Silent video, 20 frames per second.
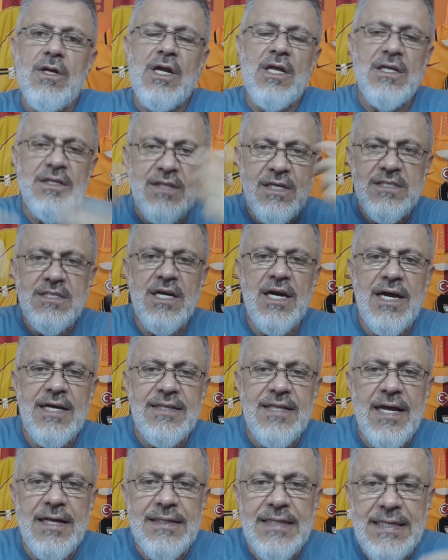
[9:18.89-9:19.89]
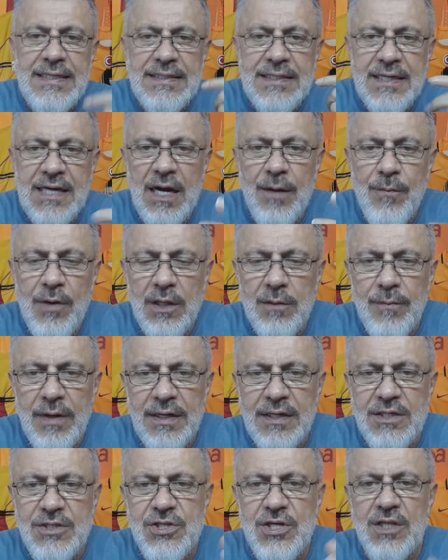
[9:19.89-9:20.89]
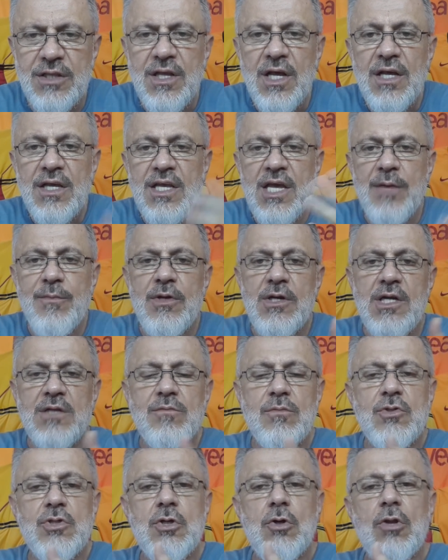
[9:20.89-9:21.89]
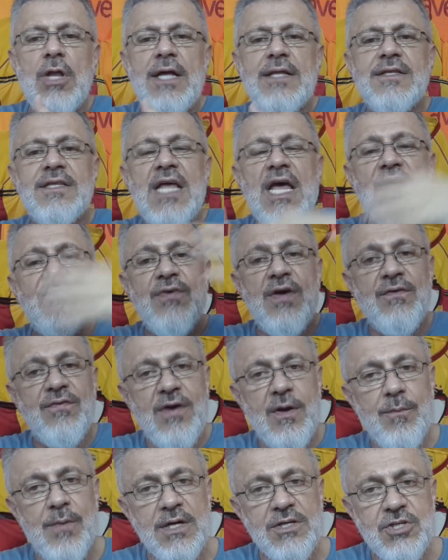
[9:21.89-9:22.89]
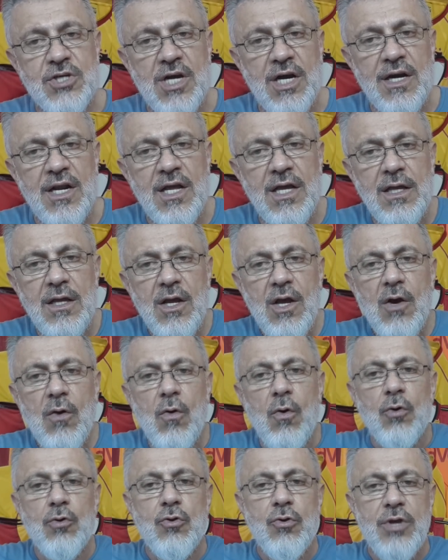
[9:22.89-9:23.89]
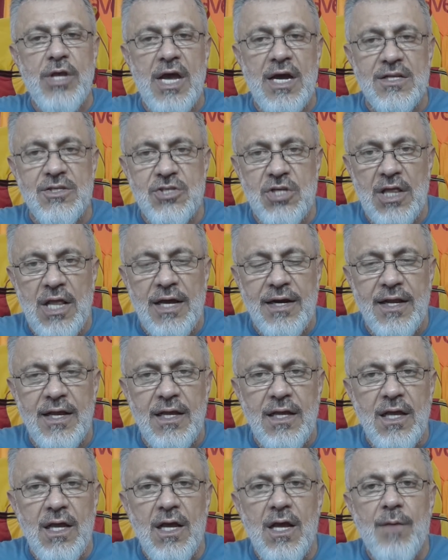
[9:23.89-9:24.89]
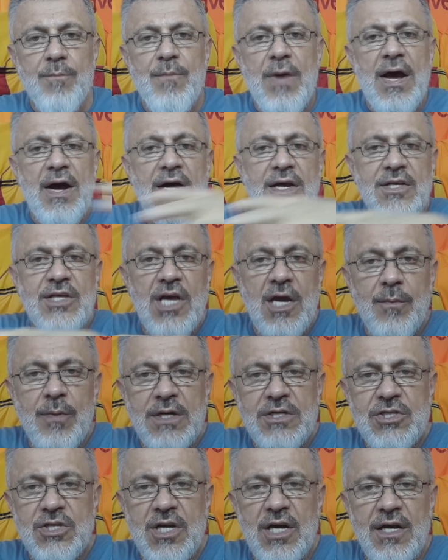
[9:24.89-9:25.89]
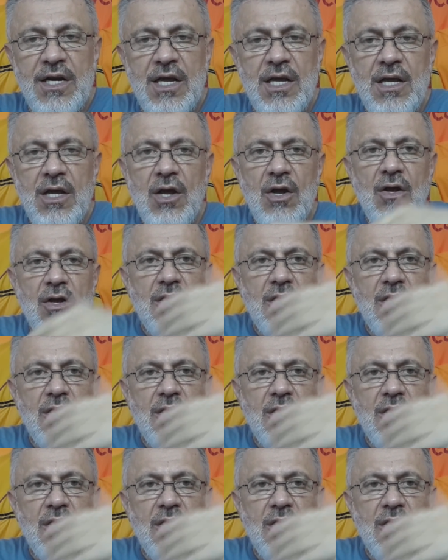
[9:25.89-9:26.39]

Galatasaray'dan intikam almak için yemin etmiş olan TFF başkanı, onun yancıları, MHK başkanı,